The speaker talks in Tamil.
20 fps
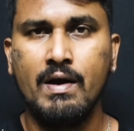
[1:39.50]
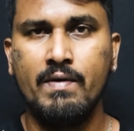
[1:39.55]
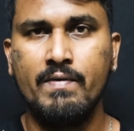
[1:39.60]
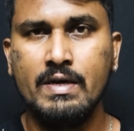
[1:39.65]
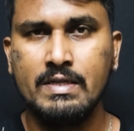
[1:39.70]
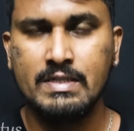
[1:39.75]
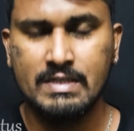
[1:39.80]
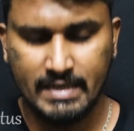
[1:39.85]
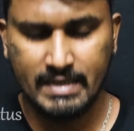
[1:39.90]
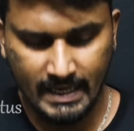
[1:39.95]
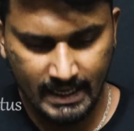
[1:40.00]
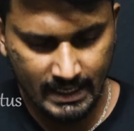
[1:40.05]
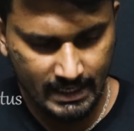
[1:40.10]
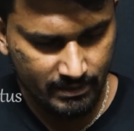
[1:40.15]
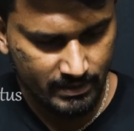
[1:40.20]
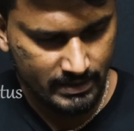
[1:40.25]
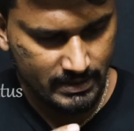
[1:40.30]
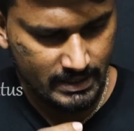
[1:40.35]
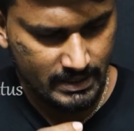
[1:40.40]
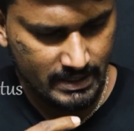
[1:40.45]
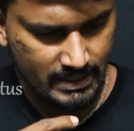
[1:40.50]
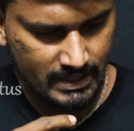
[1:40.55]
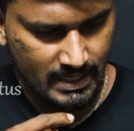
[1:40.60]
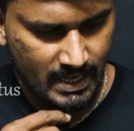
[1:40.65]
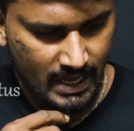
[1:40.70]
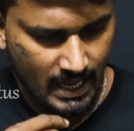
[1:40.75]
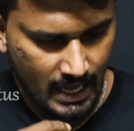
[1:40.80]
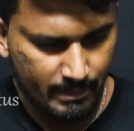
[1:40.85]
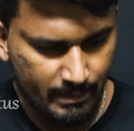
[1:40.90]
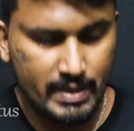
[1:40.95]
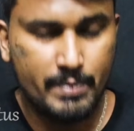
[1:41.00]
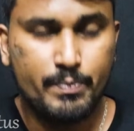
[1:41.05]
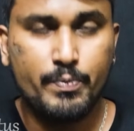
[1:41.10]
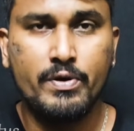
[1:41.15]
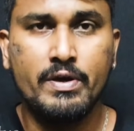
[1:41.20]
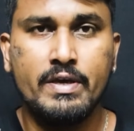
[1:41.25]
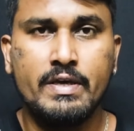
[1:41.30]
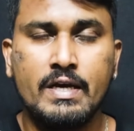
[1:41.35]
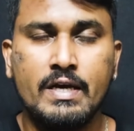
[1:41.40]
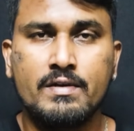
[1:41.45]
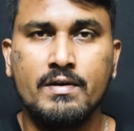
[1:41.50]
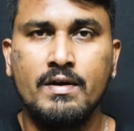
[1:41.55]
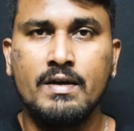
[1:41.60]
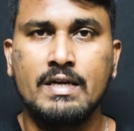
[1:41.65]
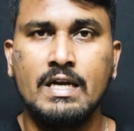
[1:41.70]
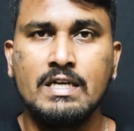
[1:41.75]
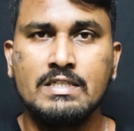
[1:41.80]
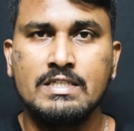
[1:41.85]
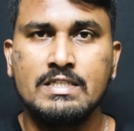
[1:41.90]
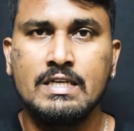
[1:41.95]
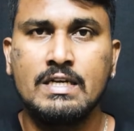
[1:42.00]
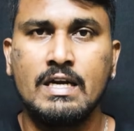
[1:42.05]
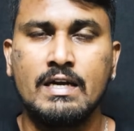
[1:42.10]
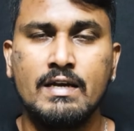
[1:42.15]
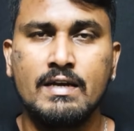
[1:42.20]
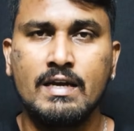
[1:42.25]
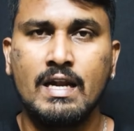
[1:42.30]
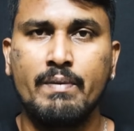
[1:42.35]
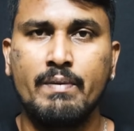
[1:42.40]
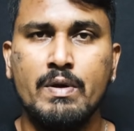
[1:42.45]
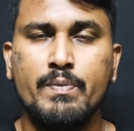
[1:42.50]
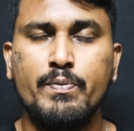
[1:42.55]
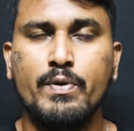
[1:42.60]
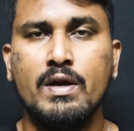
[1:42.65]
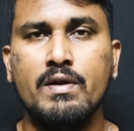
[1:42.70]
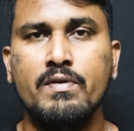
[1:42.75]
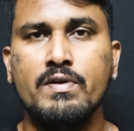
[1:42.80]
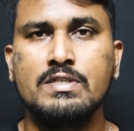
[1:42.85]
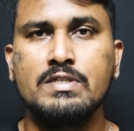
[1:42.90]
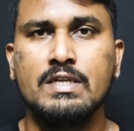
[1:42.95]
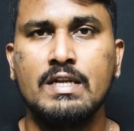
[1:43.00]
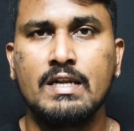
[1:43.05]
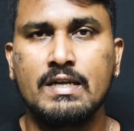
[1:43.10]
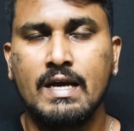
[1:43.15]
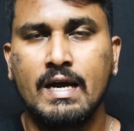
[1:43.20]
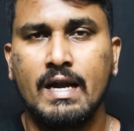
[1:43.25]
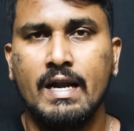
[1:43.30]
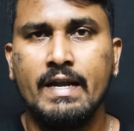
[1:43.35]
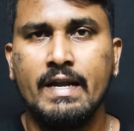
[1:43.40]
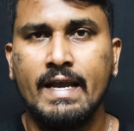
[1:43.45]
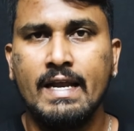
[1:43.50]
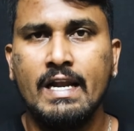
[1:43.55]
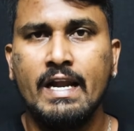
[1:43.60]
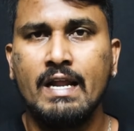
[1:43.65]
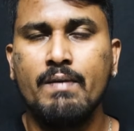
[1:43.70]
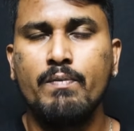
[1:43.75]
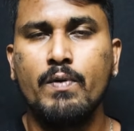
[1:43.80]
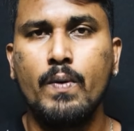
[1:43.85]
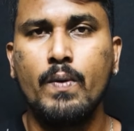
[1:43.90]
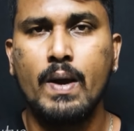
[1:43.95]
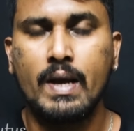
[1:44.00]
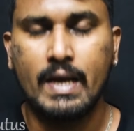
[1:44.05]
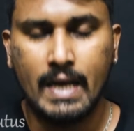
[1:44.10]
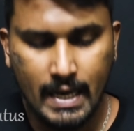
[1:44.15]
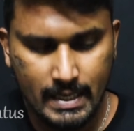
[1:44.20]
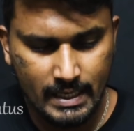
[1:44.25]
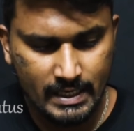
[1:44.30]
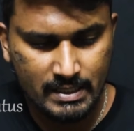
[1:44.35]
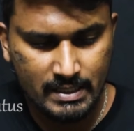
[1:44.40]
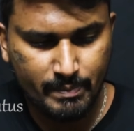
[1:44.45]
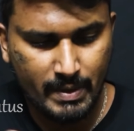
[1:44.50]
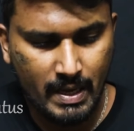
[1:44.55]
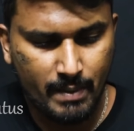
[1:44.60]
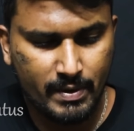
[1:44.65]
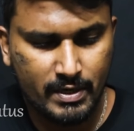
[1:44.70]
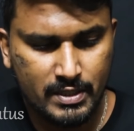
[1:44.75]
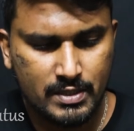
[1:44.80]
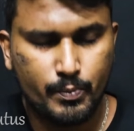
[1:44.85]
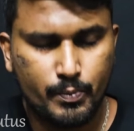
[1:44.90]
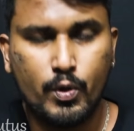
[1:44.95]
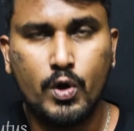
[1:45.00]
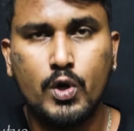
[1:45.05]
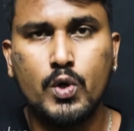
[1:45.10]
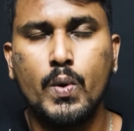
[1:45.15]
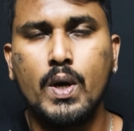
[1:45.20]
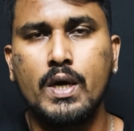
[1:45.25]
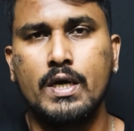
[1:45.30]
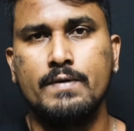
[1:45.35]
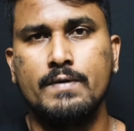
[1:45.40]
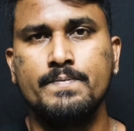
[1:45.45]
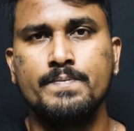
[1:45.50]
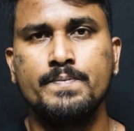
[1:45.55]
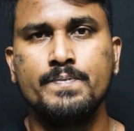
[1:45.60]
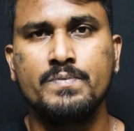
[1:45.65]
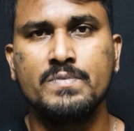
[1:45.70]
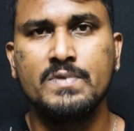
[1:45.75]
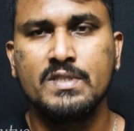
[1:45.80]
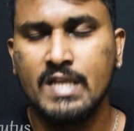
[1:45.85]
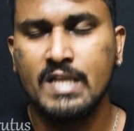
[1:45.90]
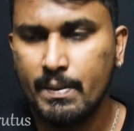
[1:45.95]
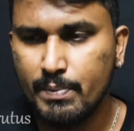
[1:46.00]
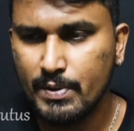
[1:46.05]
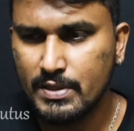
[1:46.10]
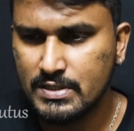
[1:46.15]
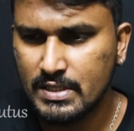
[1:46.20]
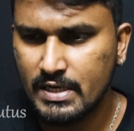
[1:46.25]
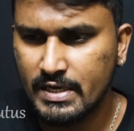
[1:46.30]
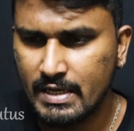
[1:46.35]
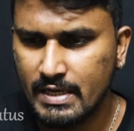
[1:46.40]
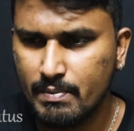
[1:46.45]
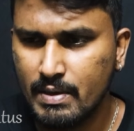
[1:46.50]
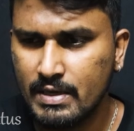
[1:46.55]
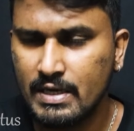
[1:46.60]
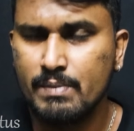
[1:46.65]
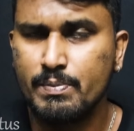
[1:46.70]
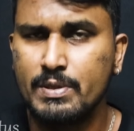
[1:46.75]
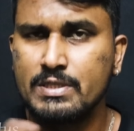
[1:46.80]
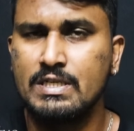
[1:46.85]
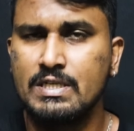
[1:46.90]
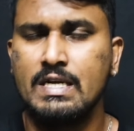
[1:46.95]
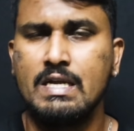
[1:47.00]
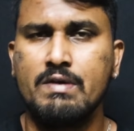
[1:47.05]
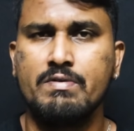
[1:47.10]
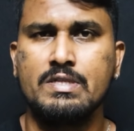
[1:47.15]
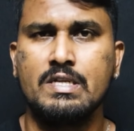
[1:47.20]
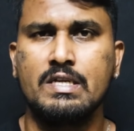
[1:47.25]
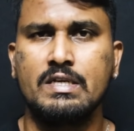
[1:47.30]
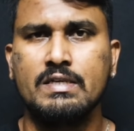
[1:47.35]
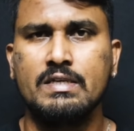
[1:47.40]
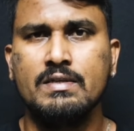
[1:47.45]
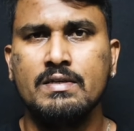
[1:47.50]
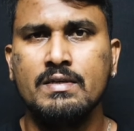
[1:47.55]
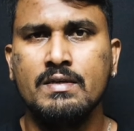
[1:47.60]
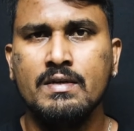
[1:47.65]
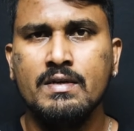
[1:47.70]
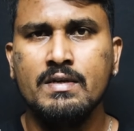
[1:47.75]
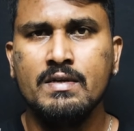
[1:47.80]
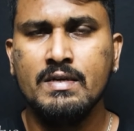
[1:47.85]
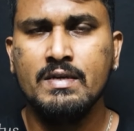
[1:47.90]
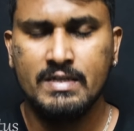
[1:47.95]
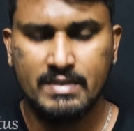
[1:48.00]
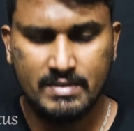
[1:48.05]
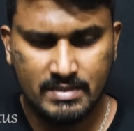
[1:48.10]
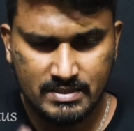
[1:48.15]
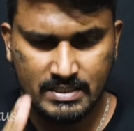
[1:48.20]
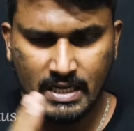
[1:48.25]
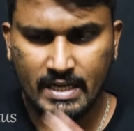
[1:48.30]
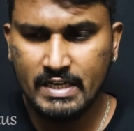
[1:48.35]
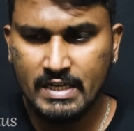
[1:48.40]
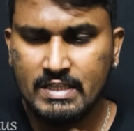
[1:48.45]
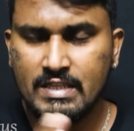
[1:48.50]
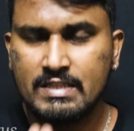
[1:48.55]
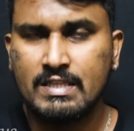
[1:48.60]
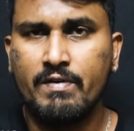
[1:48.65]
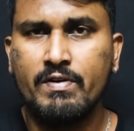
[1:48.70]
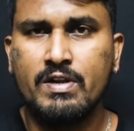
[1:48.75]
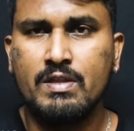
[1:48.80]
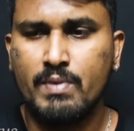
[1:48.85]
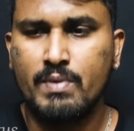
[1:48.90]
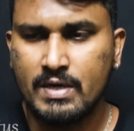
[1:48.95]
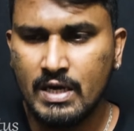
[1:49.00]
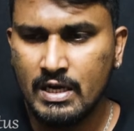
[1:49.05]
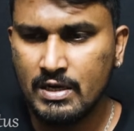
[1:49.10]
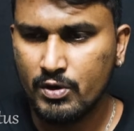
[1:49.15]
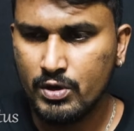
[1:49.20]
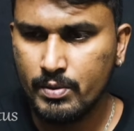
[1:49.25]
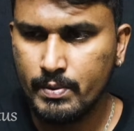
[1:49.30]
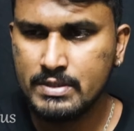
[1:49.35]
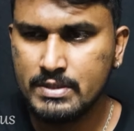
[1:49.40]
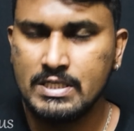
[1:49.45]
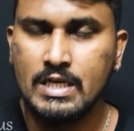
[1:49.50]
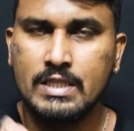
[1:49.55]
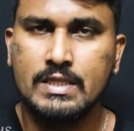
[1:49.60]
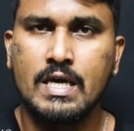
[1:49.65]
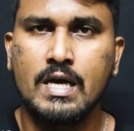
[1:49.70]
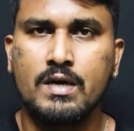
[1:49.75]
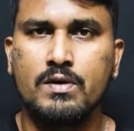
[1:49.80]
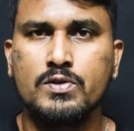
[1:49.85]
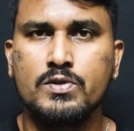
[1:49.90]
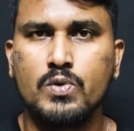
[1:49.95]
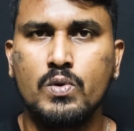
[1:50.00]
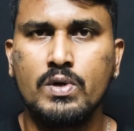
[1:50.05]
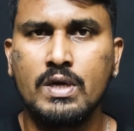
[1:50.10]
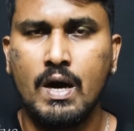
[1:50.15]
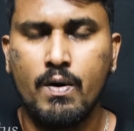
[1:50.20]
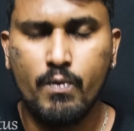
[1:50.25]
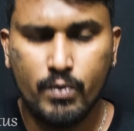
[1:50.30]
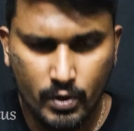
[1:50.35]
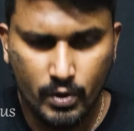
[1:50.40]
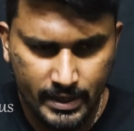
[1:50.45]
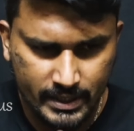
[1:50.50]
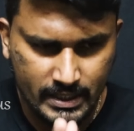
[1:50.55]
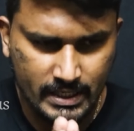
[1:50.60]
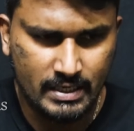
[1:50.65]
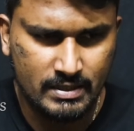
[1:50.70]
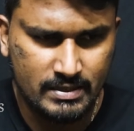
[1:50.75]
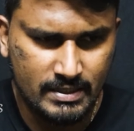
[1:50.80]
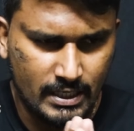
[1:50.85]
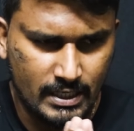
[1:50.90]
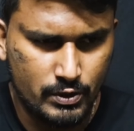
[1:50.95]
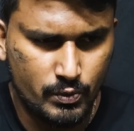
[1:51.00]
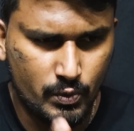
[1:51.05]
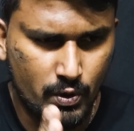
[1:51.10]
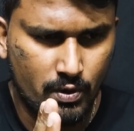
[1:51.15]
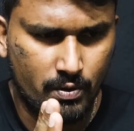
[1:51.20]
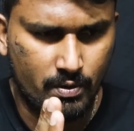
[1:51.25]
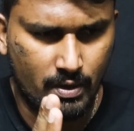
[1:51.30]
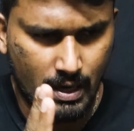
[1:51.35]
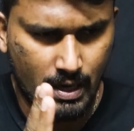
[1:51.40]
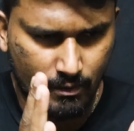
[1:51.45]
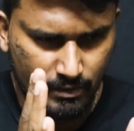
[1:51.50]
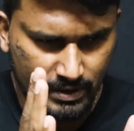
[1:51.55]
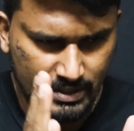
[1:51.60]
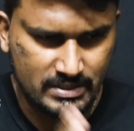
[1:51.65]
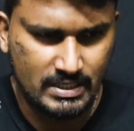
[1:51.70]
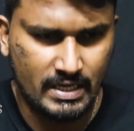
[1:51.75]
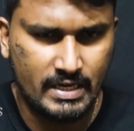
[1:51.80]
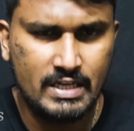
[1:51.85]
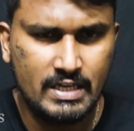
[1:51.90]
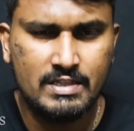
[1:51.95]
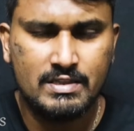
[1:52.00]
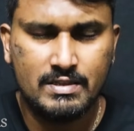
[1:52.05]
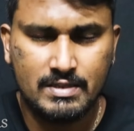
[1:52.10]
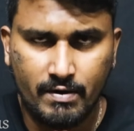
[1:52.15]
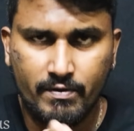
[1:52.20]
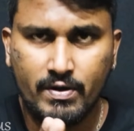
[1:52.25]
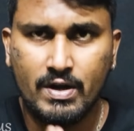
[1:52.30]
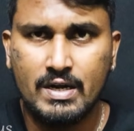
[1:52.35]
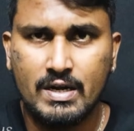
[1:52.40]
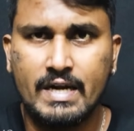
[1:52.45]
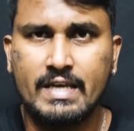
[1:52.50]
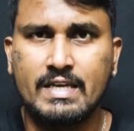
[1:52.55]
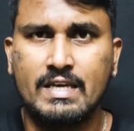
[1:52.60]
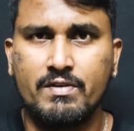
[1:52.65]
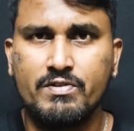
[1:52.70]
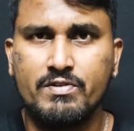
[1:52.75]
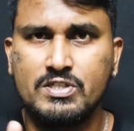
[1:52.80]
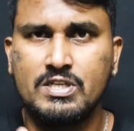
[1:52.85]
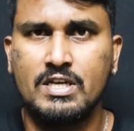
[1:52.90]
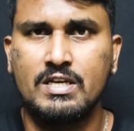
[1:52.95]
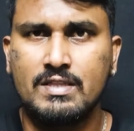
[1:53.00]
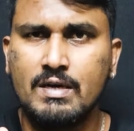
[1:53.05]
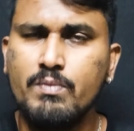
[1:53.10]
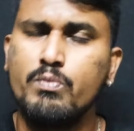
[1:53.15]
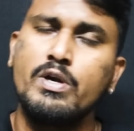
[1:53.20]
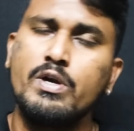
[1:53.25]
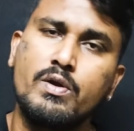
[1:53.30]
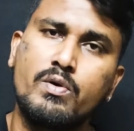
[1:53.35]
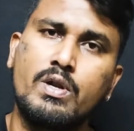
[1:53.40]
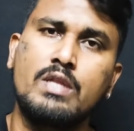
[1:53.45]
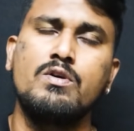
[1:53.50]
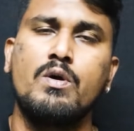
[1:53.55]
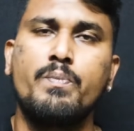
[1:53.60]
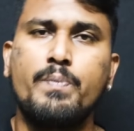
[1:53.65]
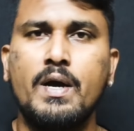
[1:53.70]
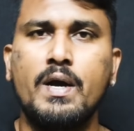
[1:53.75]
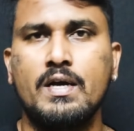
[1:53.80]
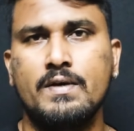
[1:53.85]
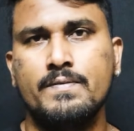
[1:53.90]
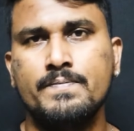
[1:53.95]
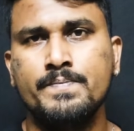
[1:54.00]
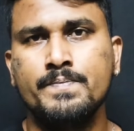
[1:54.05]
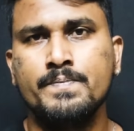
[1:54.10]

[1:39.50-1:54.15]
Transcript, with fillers: அவன் இந்த டெய்லியும் வந்து அமைப்பு இயக்கம் கட்சி கடங்கள் அமைப்புகள்னு வச்சுட்டு இருக்காங்களே டெய்லி என்ன பண்ணுவாங்க காலையில் எடுத்து பேப்பர் எடுத்து புரட்டுவாங்க என்ன பிரச்சனை இன்றைக்கி மக்கள் பிரச்சனை என்ன வந்திருக்கு இது சரி இது தவறு மக்கள்கிட்ட கொண்டு வந்து சேர்த்தே ஆகணும்னு சொல்லிட்டு அவங்களுடைய கருத்து எதுவோ அவங்க சரி தவறுன்னு நினைக்கிற விஷயத்த முன்னாடி கொண்டாந்து வைப்பாங்க